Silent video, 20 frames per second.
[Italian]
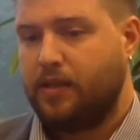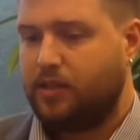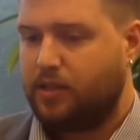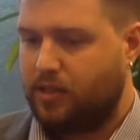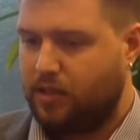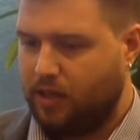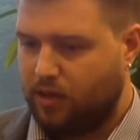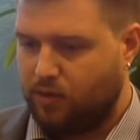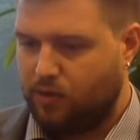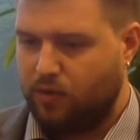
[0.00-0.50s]

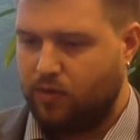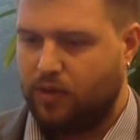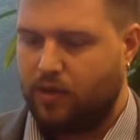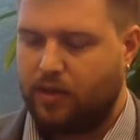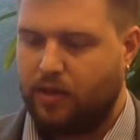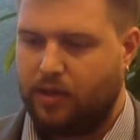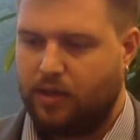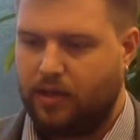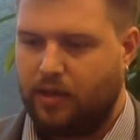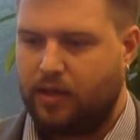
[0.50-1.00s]
sia
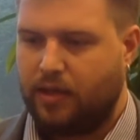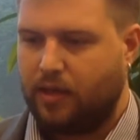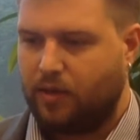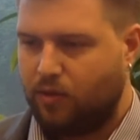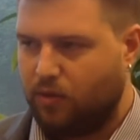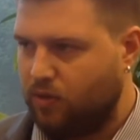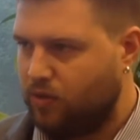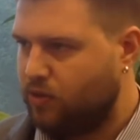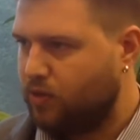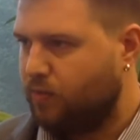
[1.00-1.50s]
con il
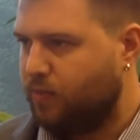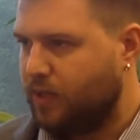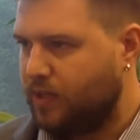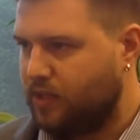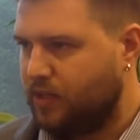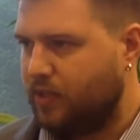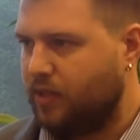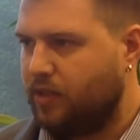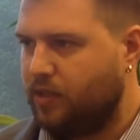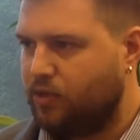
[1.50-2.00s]
negozio
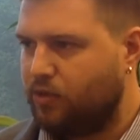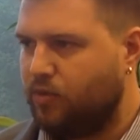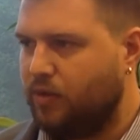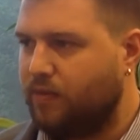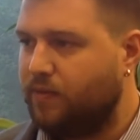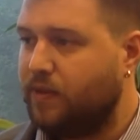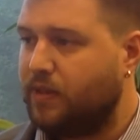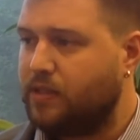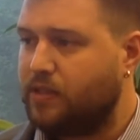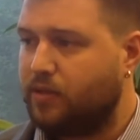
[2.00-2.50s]
presente
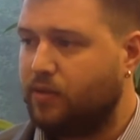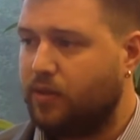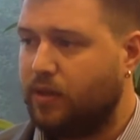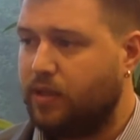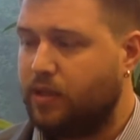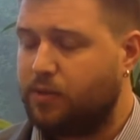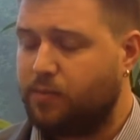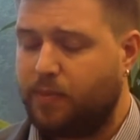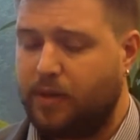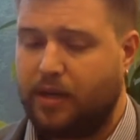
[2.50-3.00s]
sulla
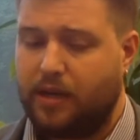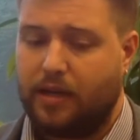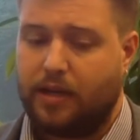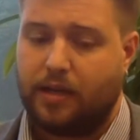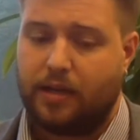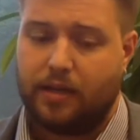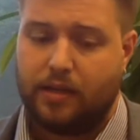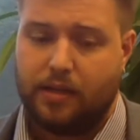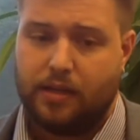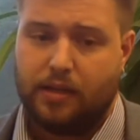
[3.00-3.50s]
frazione di
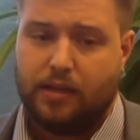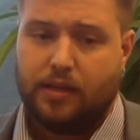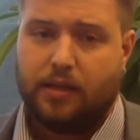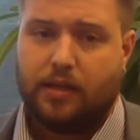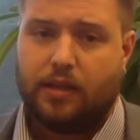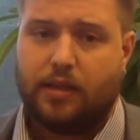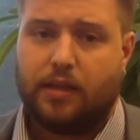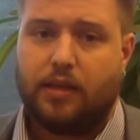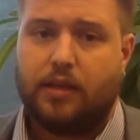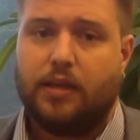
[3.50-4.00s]
Sprea
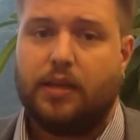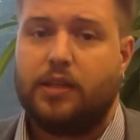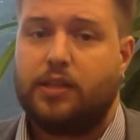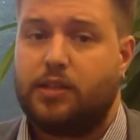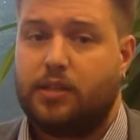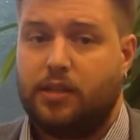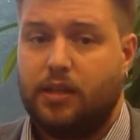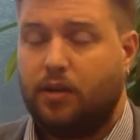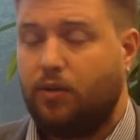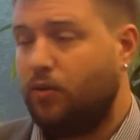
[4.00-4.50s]
e,
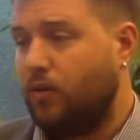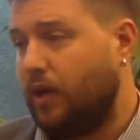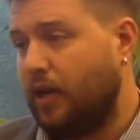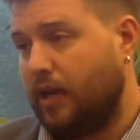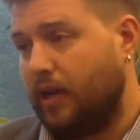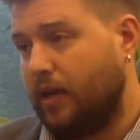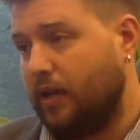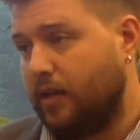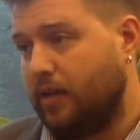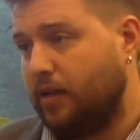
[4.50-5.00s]
e sia
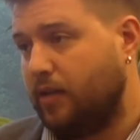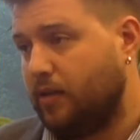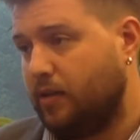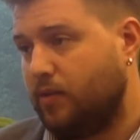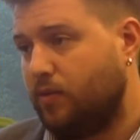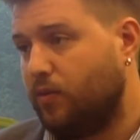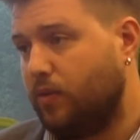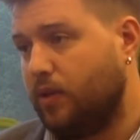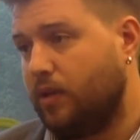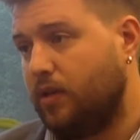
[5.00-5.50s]
online,
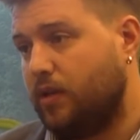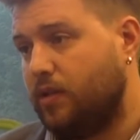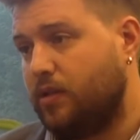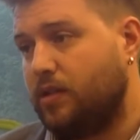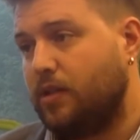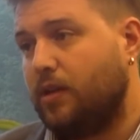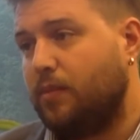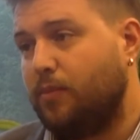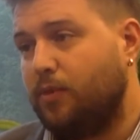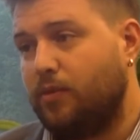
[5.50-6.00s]
quindi
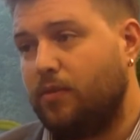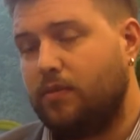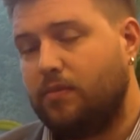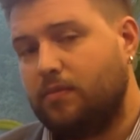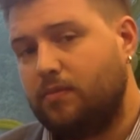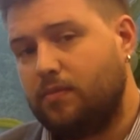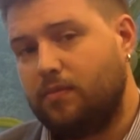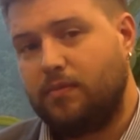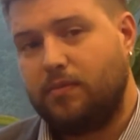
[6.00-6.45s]
diciamo,